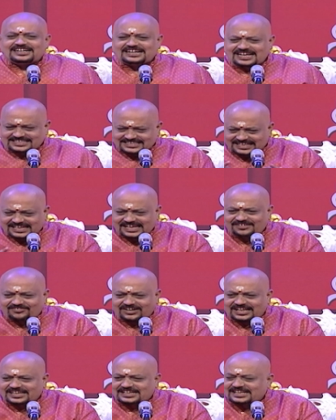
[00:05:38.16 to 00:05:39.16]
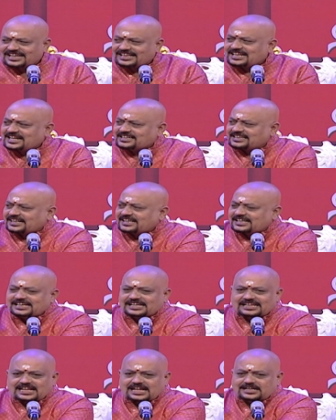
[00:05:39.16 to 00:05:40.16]
ரசனை வளர்கிறதா
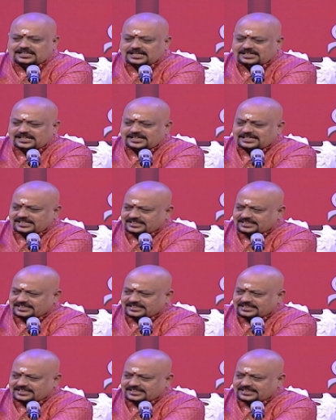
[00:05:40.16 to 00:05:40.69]
தளர்கிறதா என்கின்ற